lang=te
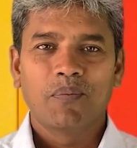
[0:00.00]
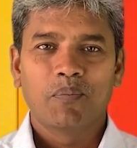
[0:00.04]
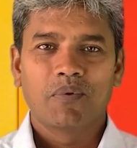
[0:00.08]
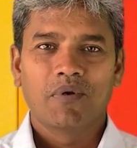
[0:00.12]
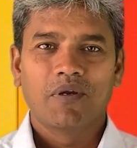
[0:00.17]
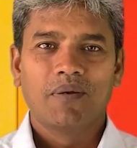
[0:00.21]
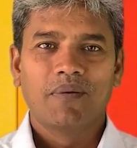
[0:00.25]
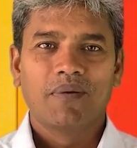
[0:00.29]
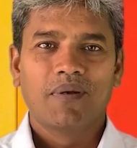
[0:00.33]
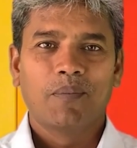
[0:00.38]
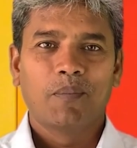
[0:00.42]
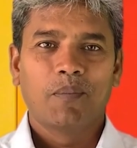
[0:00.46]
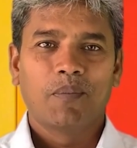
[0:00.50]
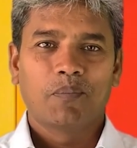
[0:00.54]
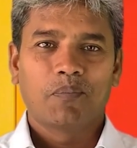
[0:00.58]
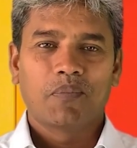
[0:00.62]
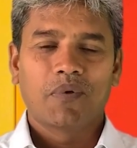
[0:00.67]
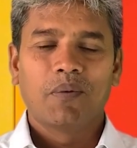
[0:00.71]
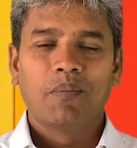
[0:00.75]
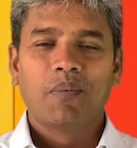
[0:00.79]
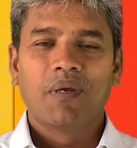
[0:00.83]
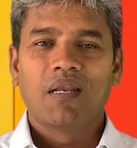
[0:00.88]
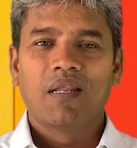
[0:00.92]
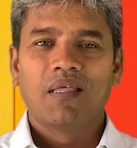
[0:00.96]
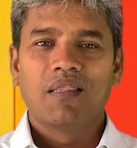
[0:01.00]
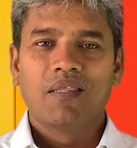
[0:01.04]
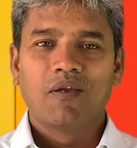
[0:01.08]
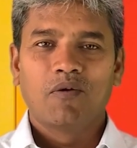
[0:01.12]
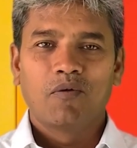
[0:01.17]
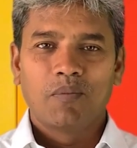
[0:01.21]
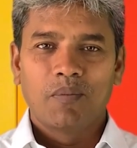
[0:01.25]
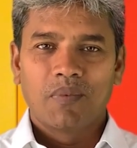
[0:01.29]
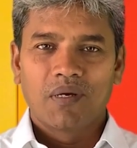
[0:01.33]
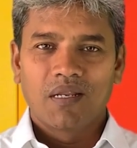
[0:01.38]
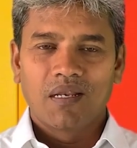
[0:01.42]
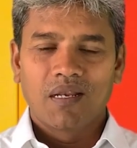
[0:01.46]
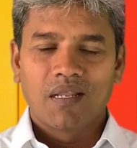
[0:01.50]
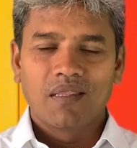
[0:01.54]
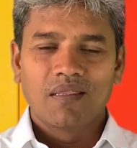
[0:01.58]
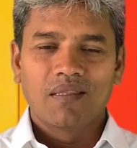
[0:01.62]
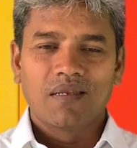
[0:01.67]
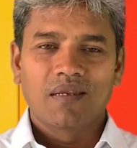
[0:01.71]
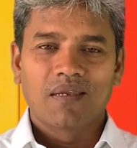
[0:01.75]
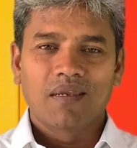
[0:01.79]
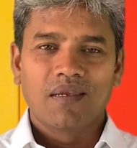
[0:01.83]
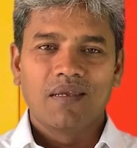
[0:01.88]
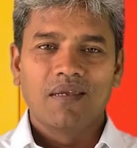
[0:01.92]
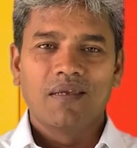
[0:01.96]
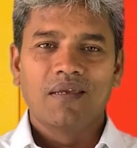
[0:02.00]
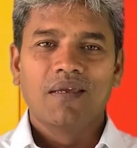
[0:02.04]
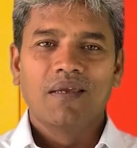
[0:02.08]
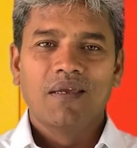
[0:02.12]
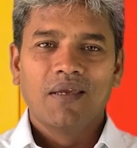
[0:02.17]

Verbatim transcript: ప్రియమైన ప్రియమైన దేవుని బిడ్డలందరికీ